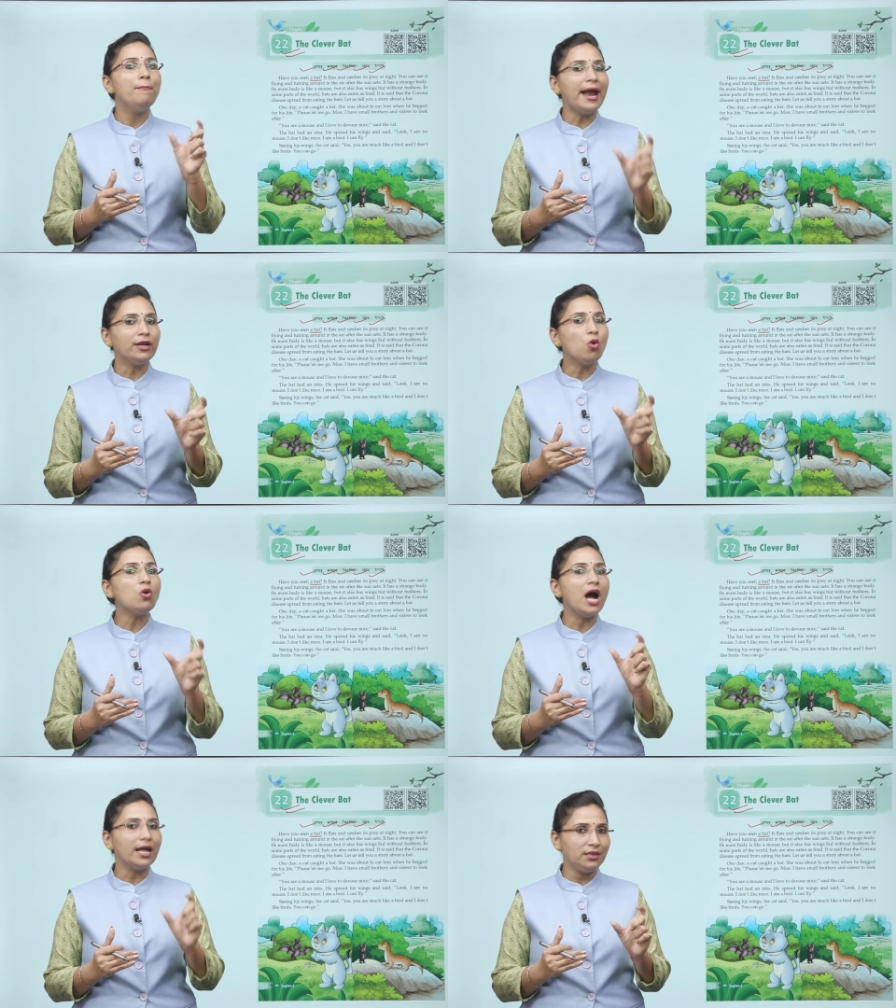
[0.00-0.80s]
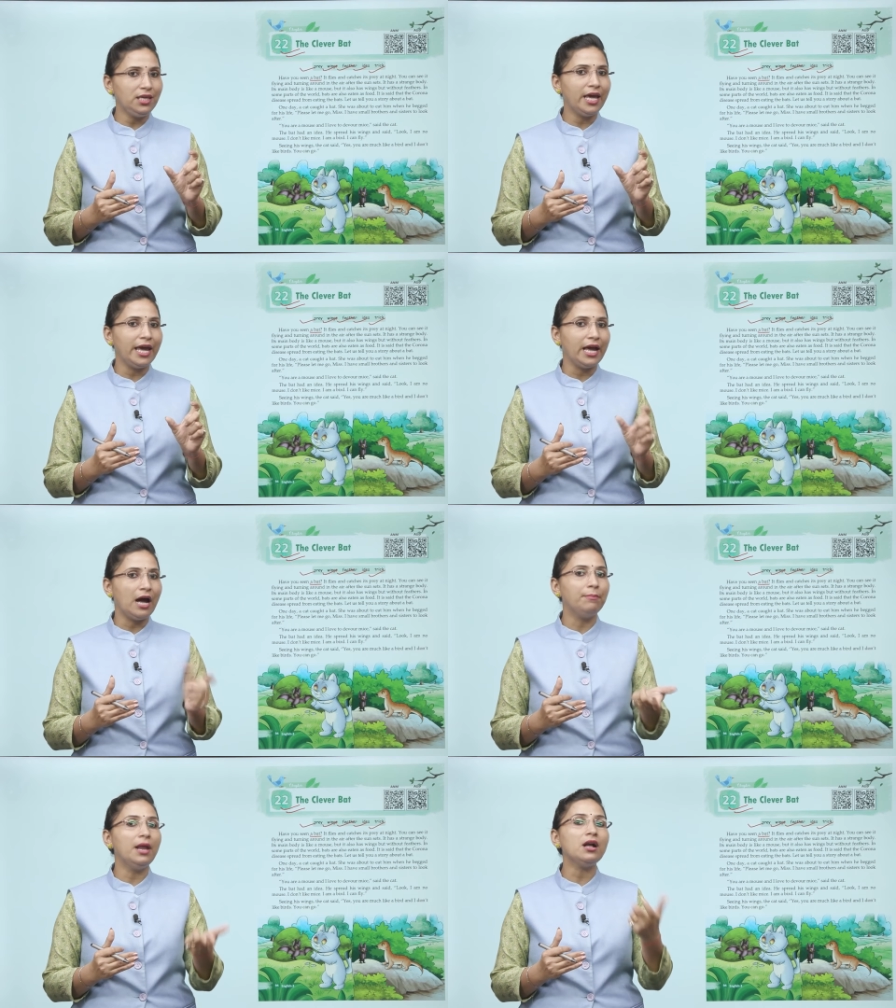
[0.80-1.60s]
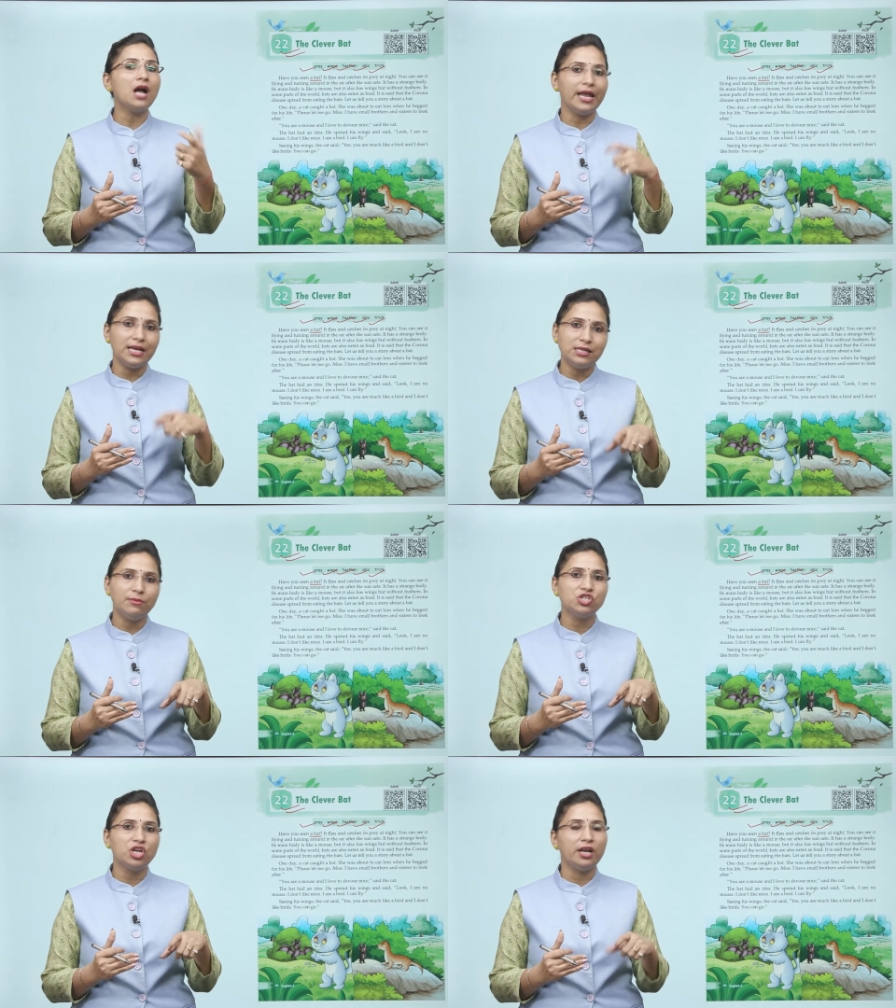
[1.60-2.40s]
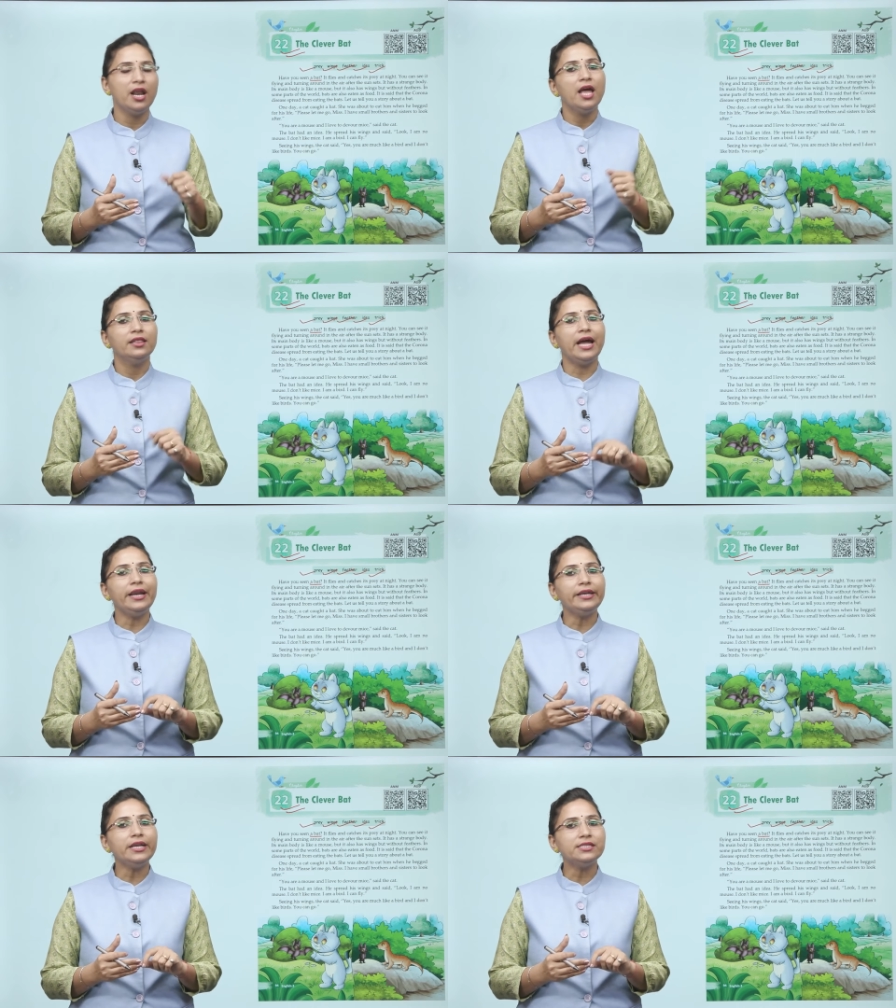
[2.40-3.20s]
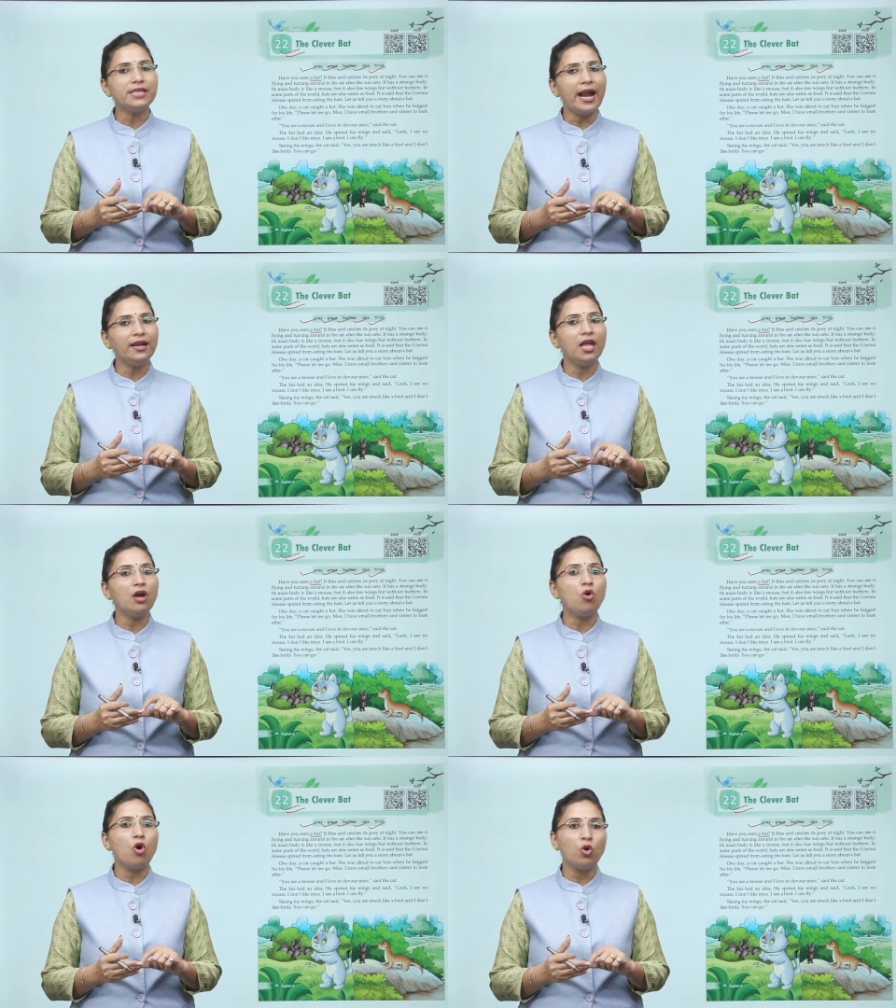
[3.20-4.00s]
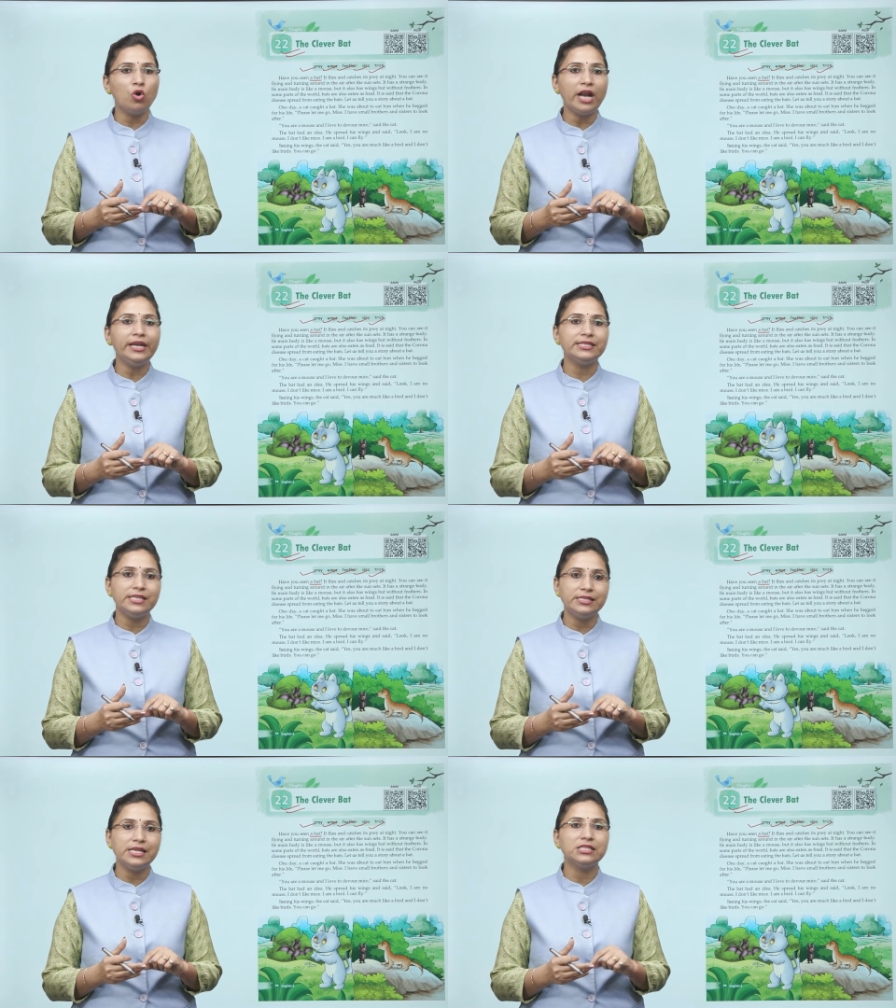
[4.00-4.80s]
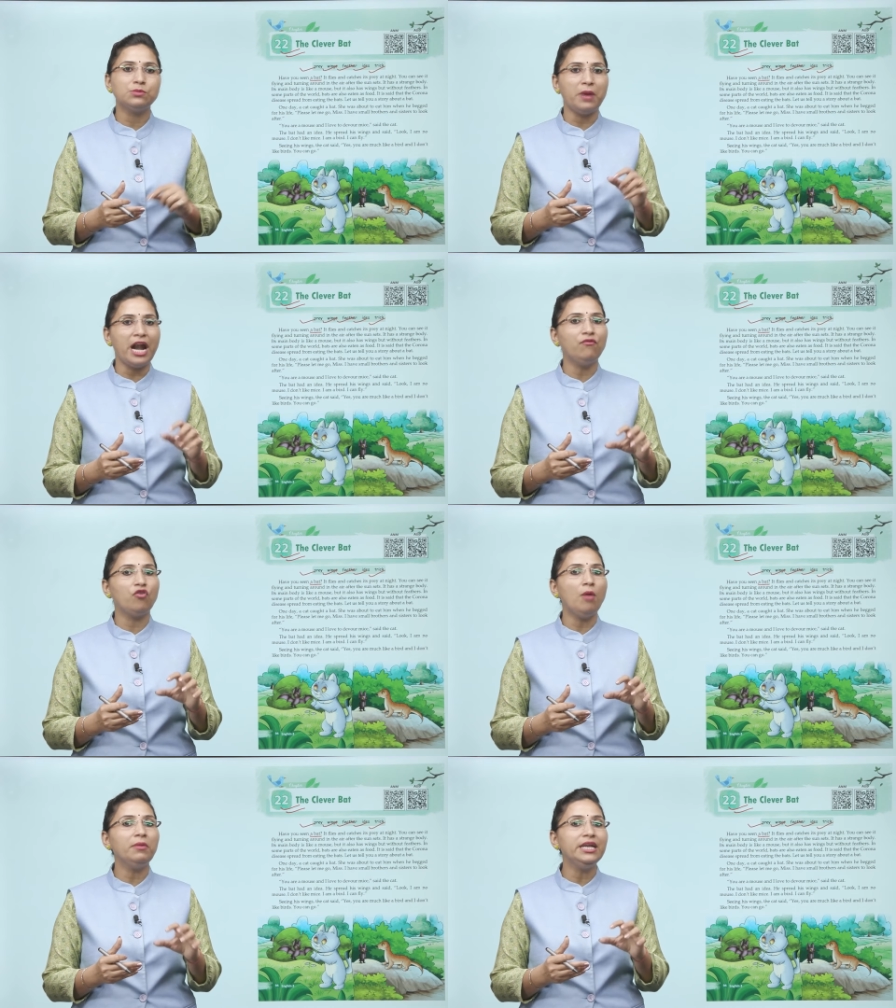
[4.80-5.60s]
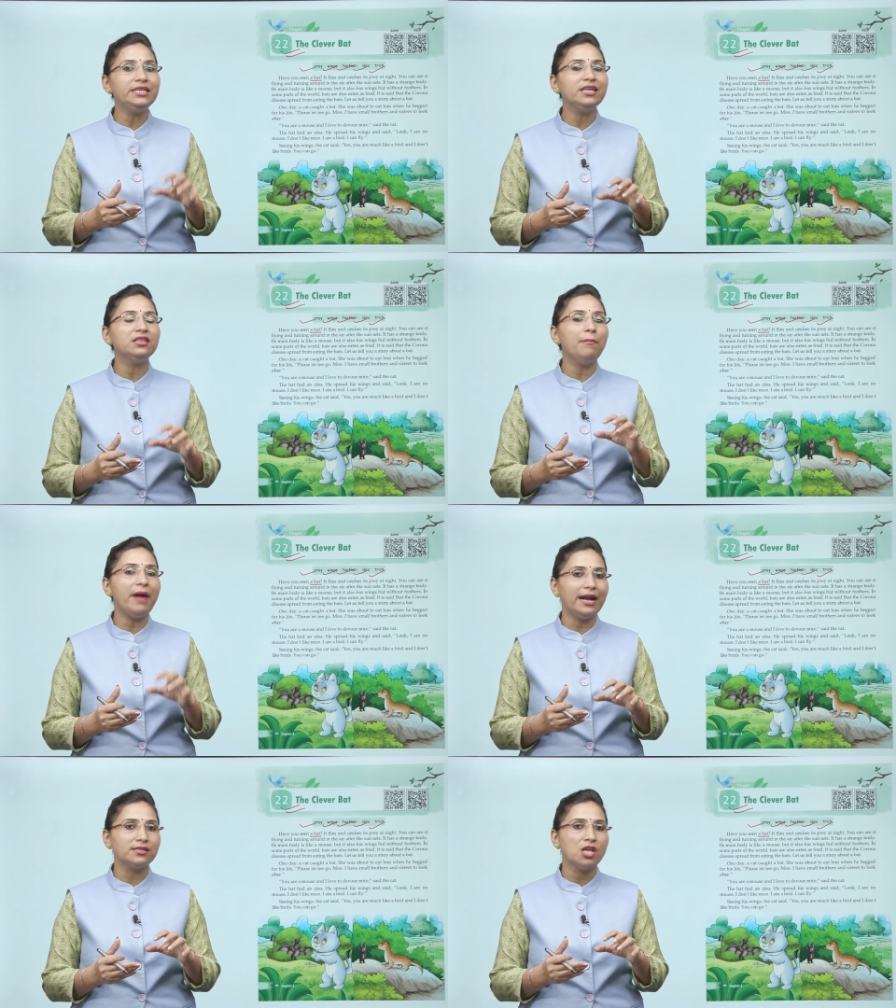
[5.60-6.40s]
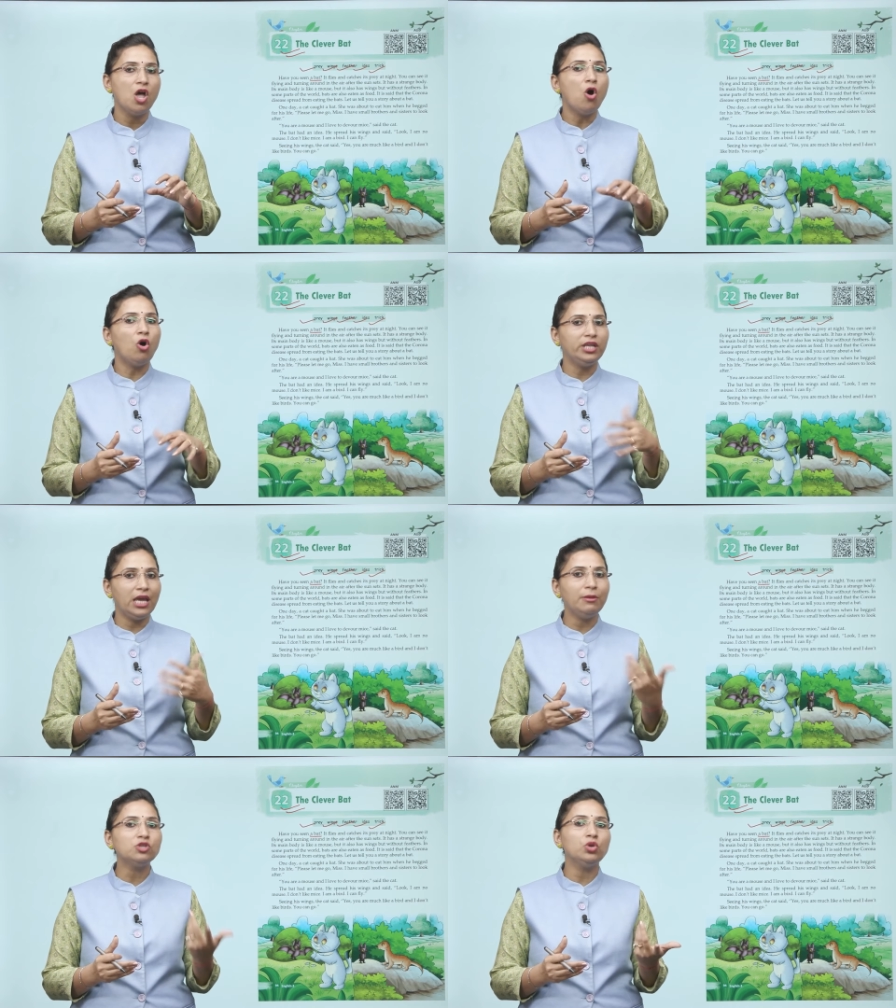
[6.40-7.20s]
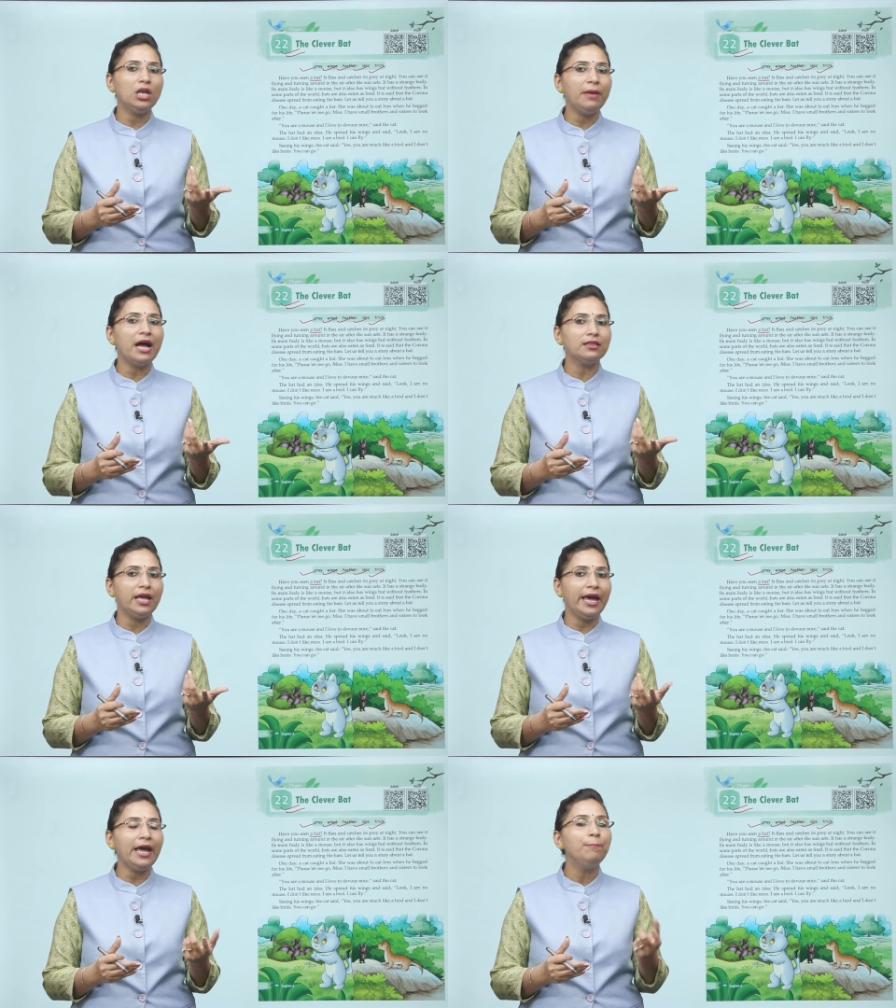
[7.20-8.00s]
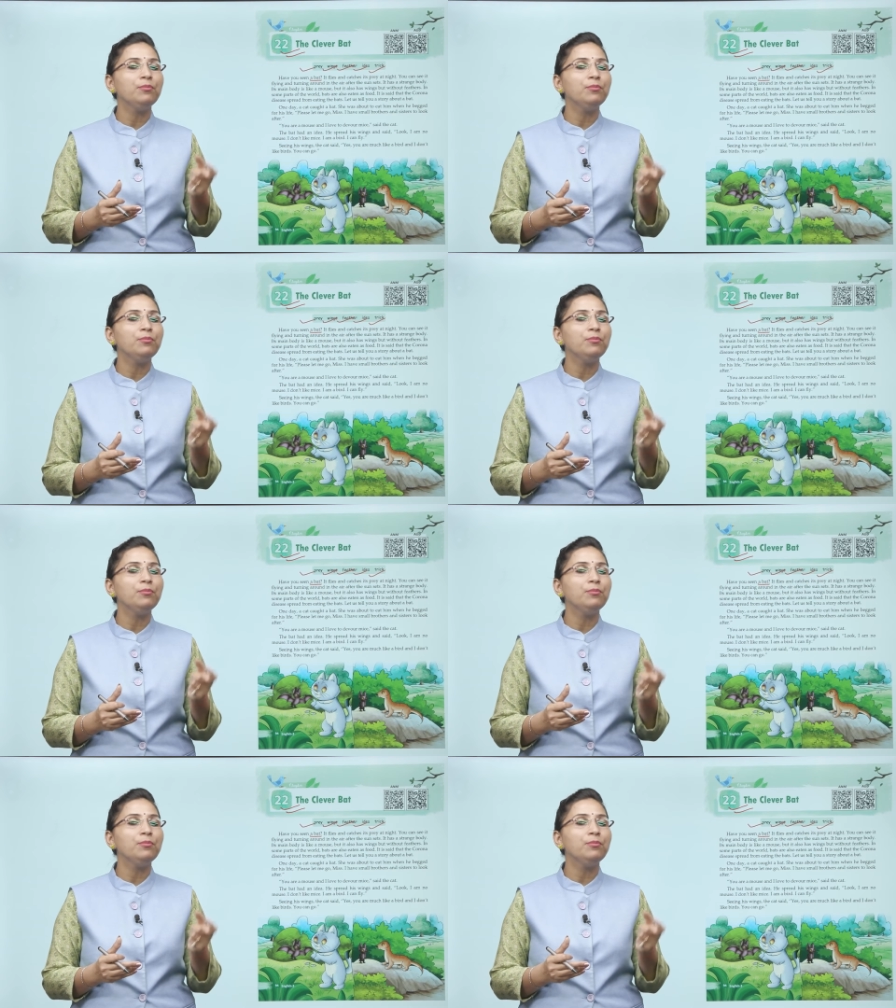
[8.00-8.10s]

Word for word: बैट को खाती हैं अपना खाना समझकर देन इट इज सैड द कोरोना डिसीज इज स्प्रेड फ्रॉम ईटिंग द बैट्स और ये भी सुनने में आता है